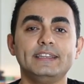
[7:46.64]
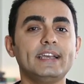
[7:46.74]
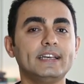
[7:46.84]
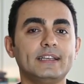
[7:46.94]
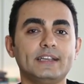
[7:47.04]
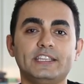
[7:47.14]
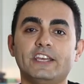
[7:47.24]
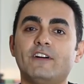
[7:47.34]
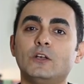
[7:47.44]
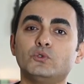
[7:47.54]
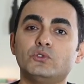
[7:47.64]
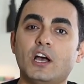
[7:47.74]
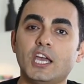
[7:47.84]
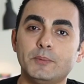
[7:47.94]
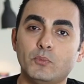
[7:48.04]
Ne kadar tevazu
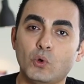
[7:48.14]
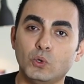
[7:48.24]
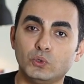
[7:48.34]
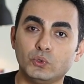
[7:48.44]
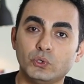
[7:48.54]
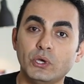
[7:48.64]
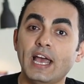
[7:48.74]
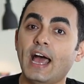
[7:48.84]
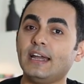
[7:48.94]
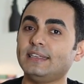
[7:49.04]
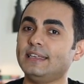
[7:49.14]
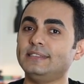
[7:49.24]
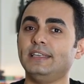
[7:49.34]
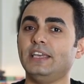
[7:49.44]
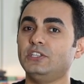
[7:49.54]
sahibi olduğunu,
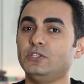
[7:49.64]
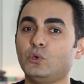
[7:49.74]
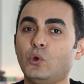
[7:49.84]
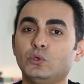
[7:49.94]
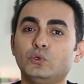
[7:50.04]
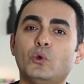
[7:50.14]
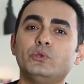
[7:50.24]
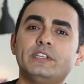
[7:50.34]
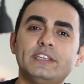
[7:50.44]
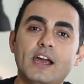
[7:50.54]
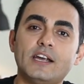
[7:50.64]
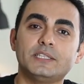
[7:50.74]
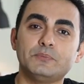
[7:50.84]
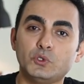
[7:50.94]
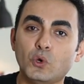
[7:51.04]
herkesle eşit olduğunu, onlara
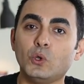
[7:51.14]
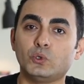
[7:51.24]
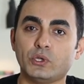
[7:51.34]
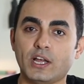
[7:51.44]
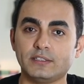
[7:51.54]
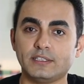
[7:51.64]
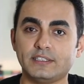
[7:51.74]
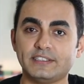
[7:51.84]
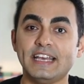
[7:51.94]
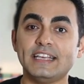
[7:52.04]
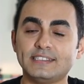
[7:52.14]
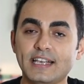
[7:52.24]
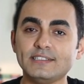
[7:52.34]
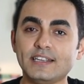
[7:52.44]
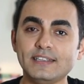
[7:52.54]
yardımcı olduğunu anlatır.
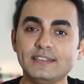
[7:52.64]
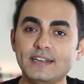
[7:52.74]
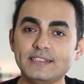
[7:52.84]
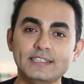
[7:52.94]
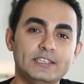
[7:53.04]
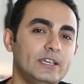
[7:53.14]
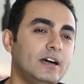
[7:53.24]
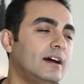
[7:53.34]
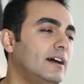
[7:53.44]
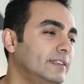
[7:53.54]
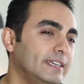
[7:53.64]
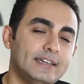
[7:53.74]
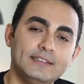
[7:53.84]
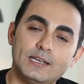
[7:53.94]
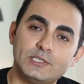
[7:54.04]
Sen zannedersin ki ya ne
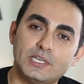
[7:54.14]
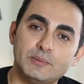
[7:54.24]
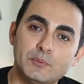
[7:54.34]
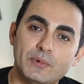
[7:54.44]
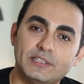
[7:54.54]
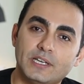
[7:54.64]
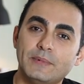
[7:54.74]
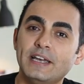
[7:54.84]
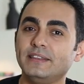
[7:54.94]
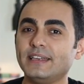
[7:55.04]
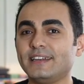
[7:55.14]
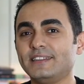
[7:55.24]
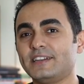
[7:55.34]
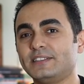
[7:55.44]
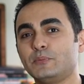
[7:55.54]
kadar samimi adam, ne
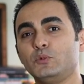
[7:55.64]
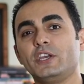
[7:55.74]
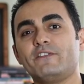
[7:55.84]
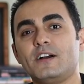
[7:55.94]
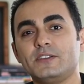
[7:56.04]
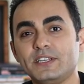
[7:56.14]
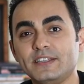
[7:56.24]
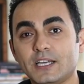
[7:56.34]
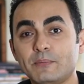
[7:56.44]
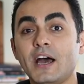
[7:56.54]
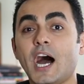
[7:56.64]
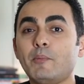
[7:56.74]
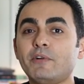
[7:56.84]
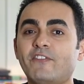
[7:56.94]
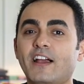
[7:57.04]
kadar da mütevazi adam
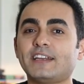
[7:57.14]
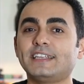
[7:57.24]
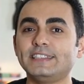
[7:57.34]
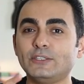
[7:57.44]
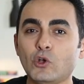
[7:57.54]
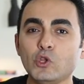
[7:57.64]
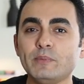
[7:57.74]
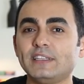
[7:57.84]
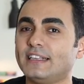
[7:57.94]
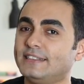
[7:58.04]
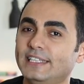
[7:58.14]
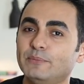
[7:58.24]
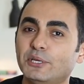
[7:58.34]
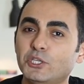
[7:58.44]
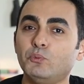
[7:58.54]
ama farkında olmadan seni
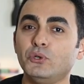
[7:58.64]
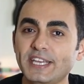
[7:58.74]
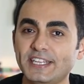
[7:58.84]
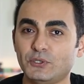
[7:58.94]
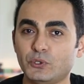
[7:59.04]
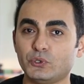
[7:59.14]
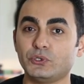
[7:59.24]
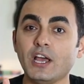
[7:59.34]
manipüle ediyordur.